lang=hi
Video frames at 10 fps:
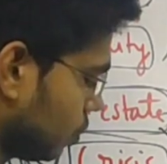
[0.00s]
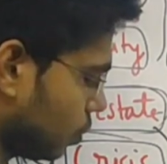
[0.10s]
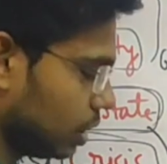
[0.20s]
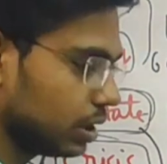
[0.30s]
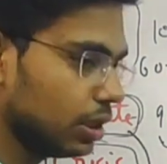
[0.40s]
गई
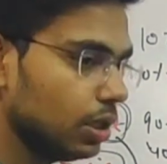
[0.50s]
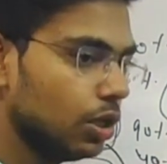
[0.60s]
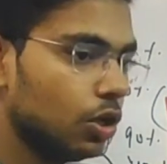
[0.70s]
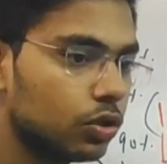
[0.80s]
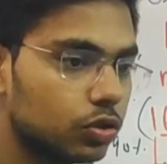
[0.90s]
थी
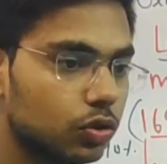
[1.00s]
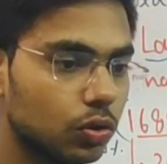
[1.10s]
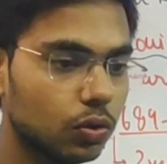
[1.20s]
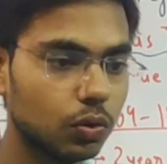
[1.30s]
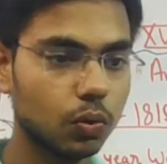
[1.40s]
तो
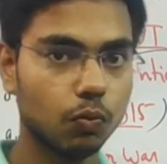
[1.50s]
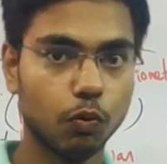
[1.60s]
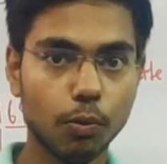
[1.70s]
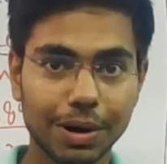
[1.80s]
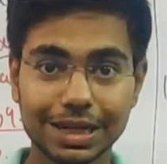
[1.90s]
वो
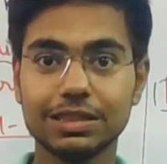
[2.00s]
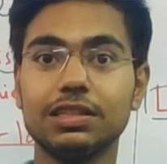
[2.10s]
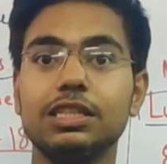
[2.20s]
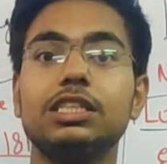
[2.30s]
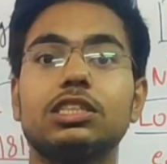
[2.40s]
मार्केट से
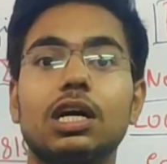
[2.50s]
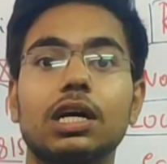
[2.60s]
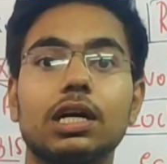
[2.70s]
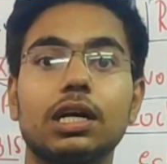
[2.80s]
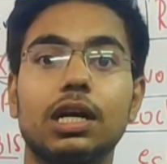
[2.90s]
नीचे आ गए
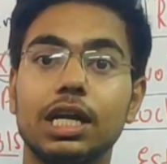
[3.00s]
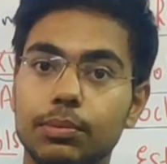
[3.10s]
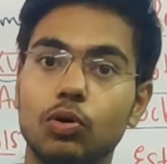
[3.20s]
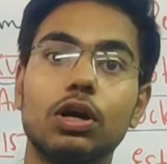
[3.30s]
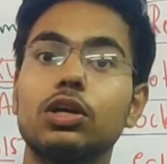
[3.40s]
करीब हो
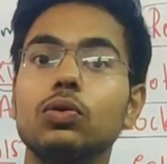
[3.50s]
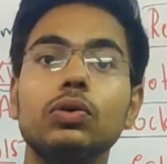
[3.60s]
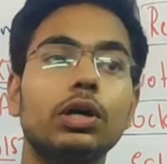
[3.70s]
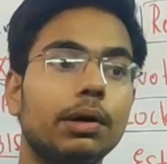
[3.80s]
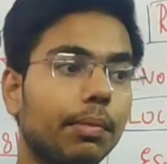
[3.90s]
गए क्यों
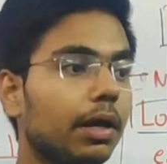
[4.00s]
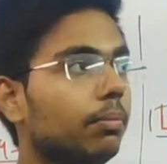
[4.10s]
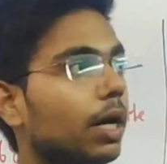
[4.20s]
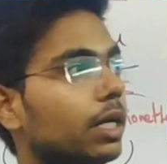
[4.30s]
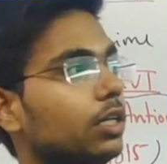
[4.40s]
भाई
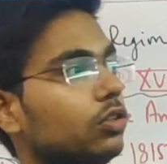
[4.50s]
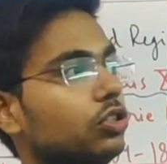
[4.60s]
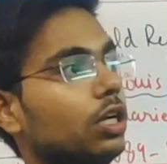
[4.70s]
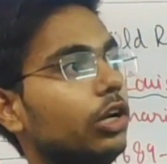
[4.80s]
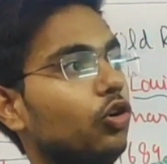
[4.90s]
मार्केट तो चल
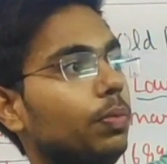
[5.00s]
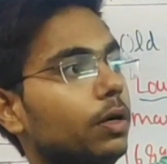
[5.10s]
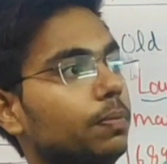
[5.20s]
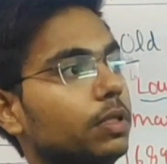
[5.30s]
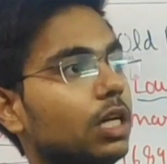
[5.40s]
रही हो पर
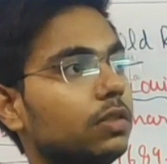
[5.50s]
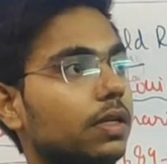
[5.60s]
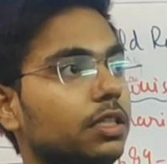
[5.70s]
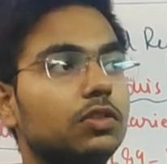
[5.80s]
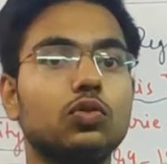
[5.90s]
पचास वाली
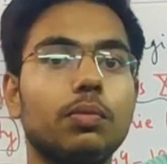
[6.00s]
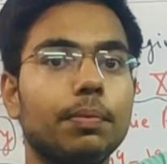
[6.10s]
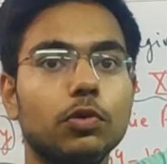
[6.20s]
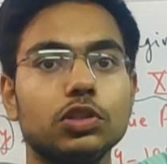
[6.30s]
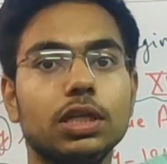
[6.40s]
चीज़ सौ पे
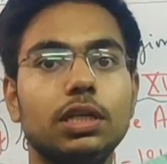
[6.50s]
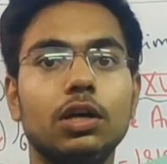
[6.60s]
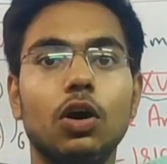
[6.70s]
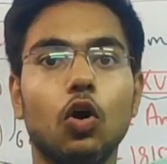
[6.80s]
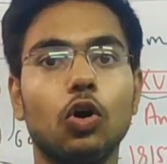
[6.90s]
पहुँच गई
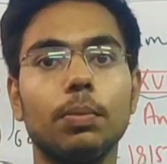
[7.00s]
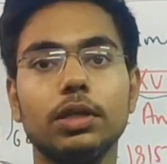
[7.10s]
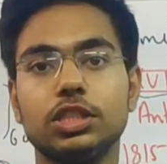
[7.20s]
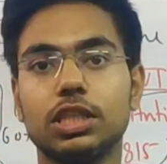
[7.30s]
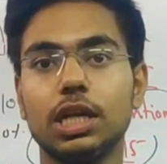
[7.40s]
और मैं
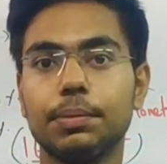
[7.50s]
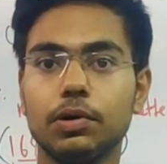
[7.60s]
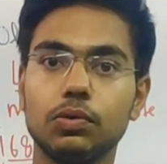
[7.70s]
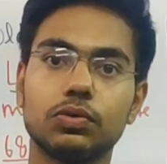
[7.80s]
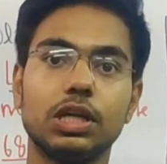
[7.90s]
जितने पे हूँ
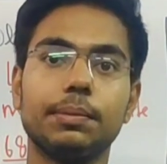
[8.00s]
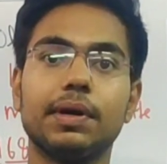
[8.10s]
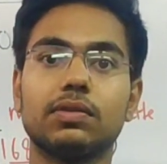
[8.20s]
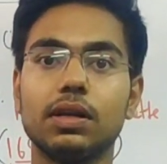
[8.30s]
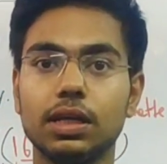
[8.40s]
उतने ही पैसे
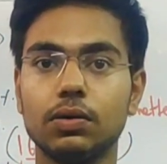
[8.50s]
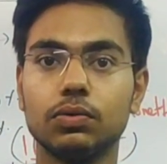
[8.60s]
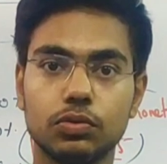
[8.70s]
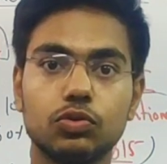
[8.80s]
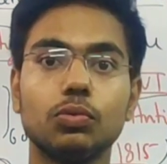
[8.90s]
ले रहा हूँ
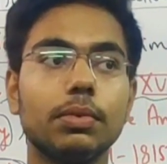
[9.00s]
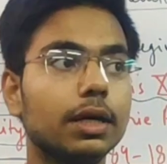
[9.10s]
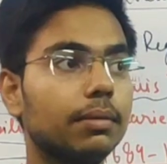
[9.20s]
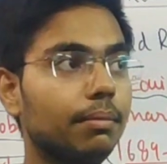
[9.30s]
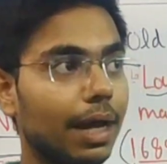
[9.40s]
तो मैं
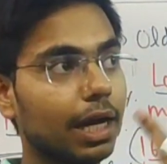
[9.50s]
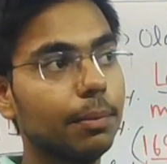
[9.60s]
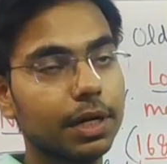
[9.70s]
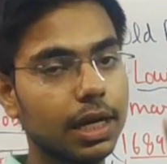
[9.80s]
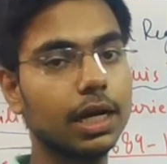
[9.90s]
महंगा पड़
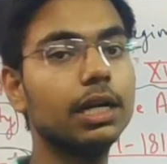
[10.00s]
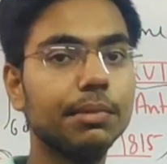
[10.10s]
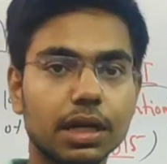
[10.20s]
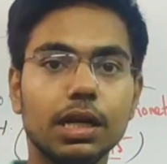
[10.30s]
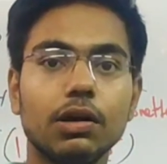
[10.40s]
जाएगा ना मेरे
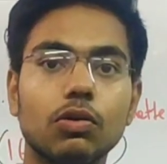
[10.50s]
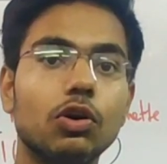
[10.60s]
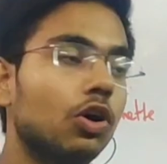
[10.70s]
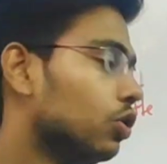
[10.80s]
लिए तो